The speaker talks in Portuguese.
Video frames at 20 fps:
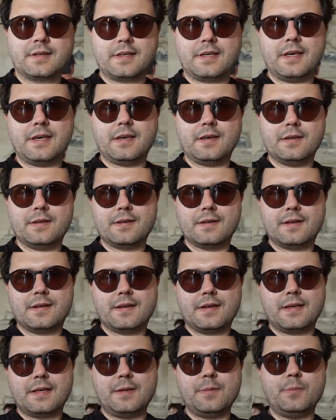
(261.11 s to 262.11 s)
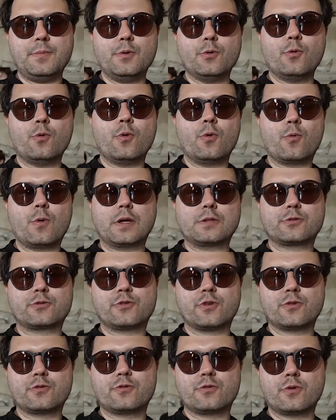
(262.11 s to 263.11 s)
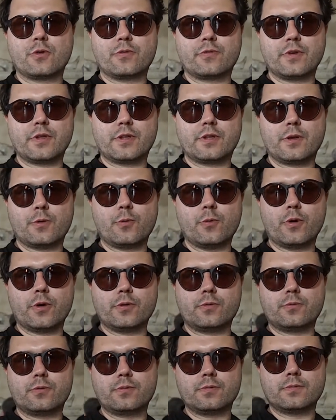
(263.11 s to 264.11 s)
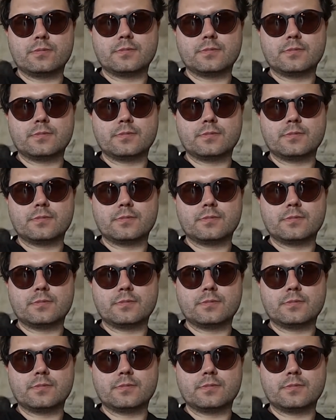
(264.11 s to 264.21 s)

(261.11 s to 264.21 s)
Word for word: aqui, em 1498,